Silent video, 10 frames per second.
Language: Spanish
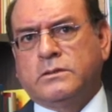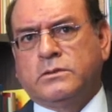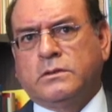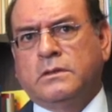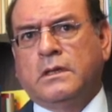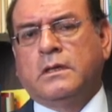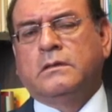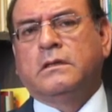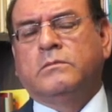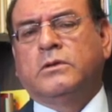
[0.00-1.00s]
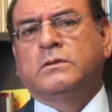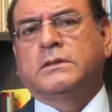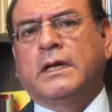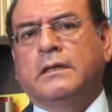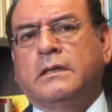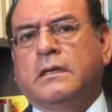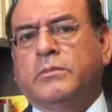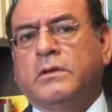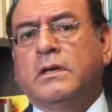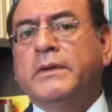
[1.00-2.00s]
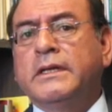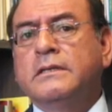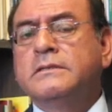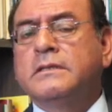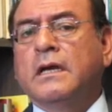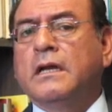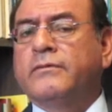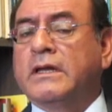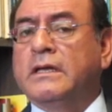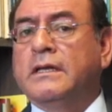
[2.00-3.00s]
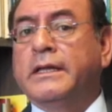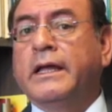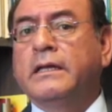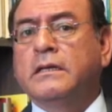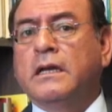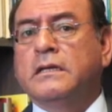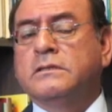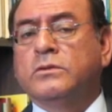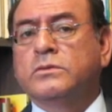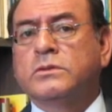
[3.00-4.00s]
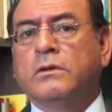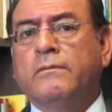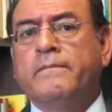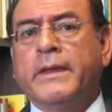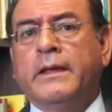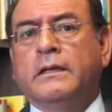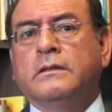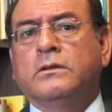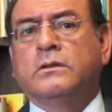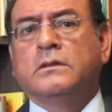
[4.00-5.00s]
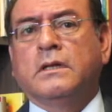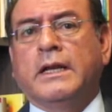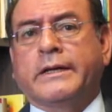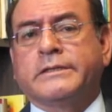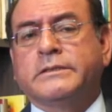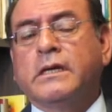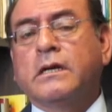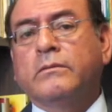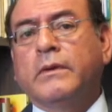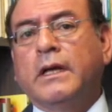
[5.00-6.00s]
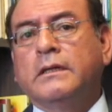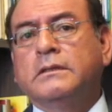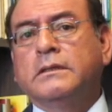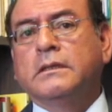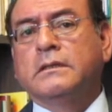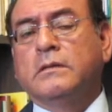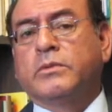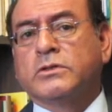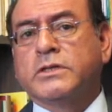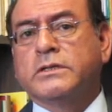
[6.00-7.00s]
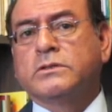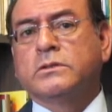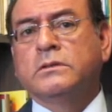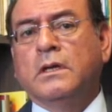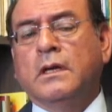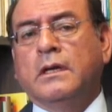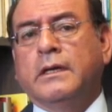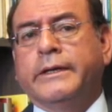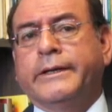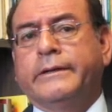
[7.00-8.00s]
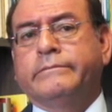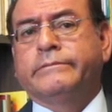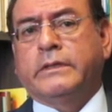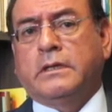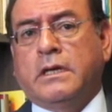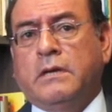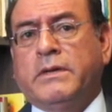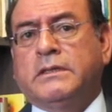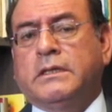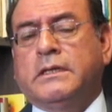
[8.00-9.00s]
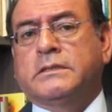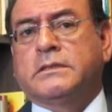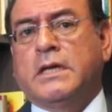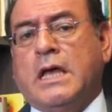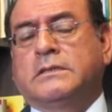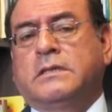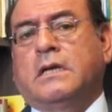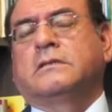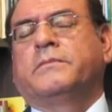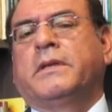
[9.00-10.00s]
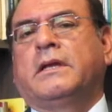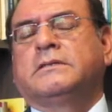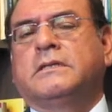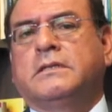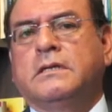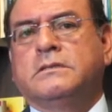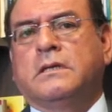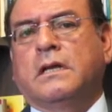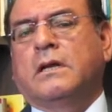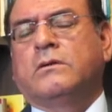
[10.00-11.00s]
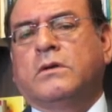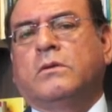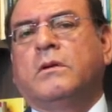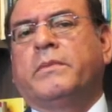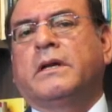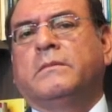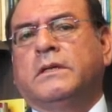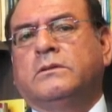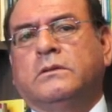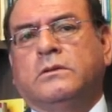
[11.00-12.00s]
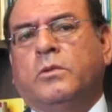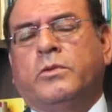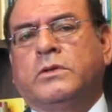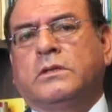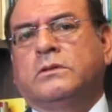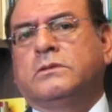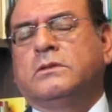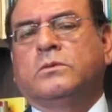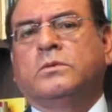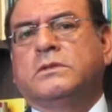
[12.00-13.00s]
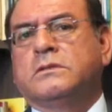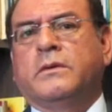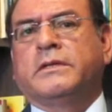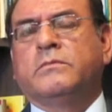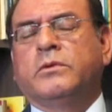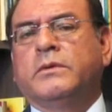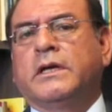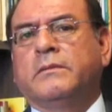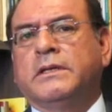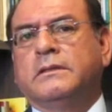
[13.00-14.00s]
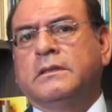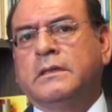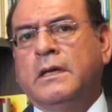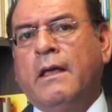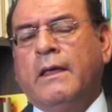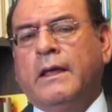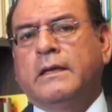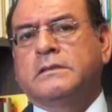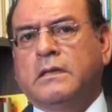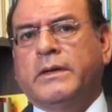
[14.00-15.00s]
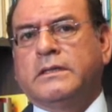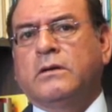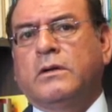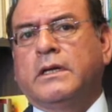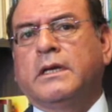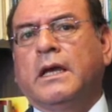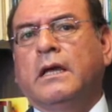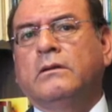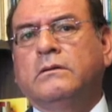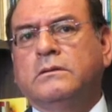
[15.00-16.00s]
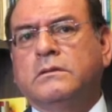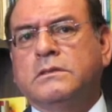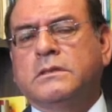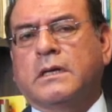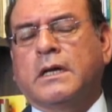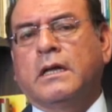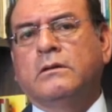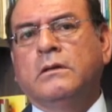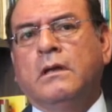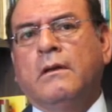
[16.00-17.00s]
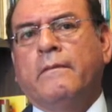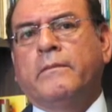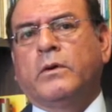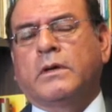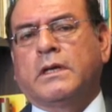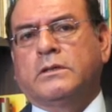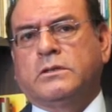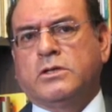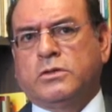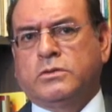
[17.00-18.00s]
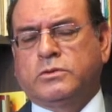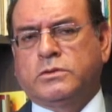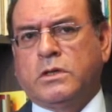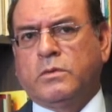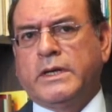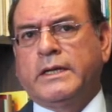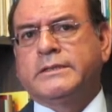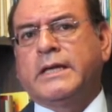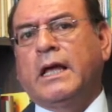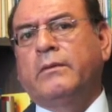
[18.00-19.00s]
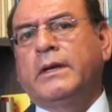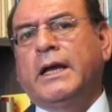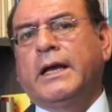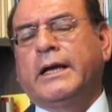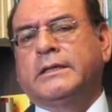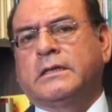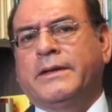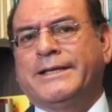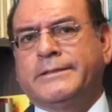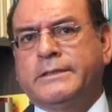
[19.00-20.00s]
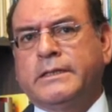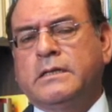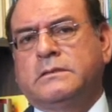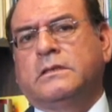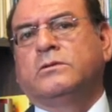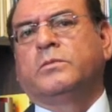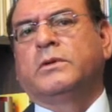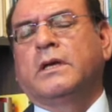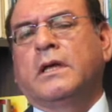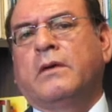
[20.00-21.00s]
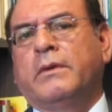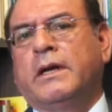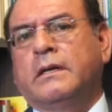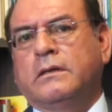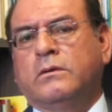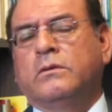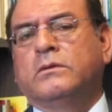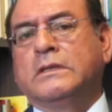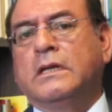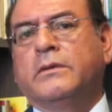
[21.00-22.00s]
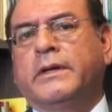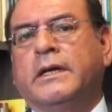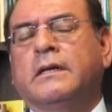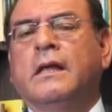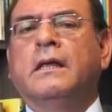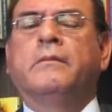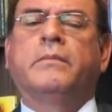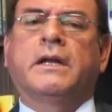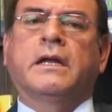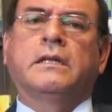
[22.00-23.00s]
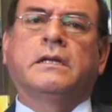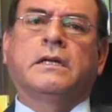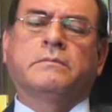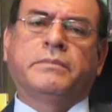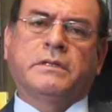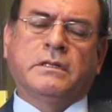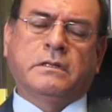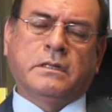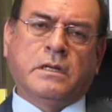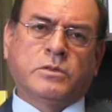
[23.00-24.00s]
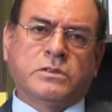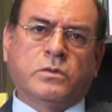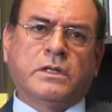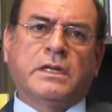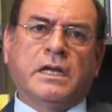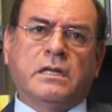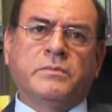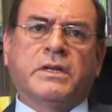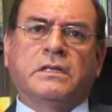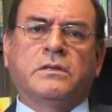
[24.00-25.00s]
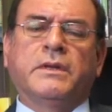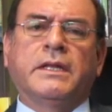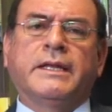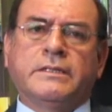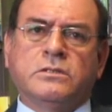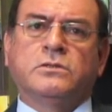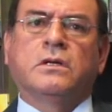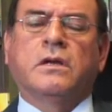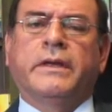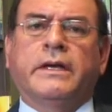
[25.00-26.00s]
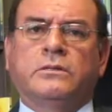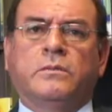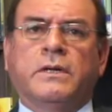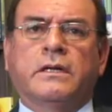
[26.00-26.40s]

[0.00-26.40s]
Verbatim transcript: esto, de modo tal de que pone en evidencia la fragilidad de la institución, donde la reserva eh, del proceso eh, tiene que mantenerse hasta que se expida la sentencia. Claro, no es como el Parlamento, donde los proyectos se discuten, se debaten públicamente. Este debate es colegiado ¿no? y cerrado porque los tribunales hablan a través de la sentencia, no pueden hablar o deliberar para generar, eh, digamos, seguridad y predictibilidad en la decisión que vayan a tomar.